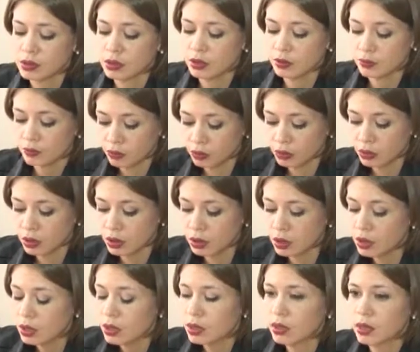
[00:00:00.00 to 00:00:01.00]

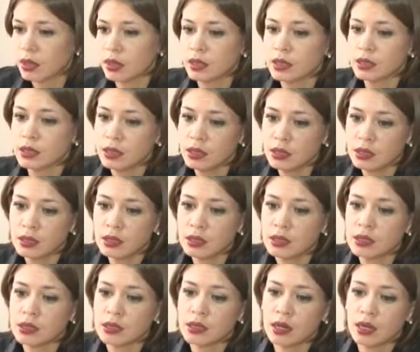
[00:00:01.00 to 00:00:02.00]
телефоны,
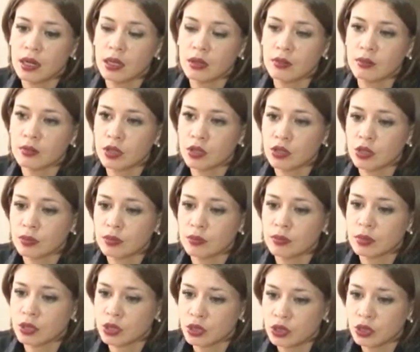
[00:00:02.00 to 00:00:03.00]
холодильники, стиральные
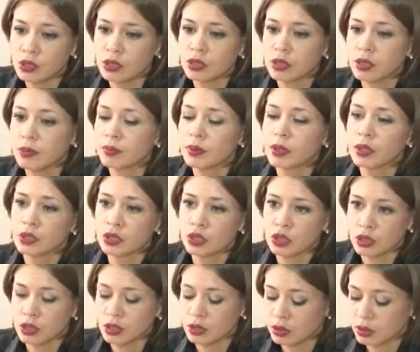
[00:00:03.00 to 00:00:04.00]
машины и
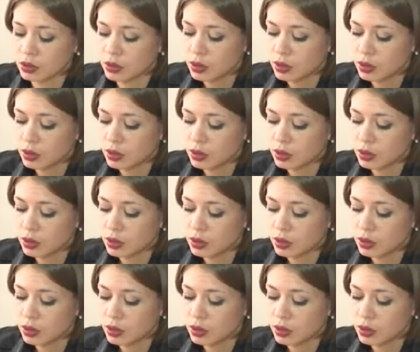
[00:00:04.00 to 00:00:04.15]
планшеты.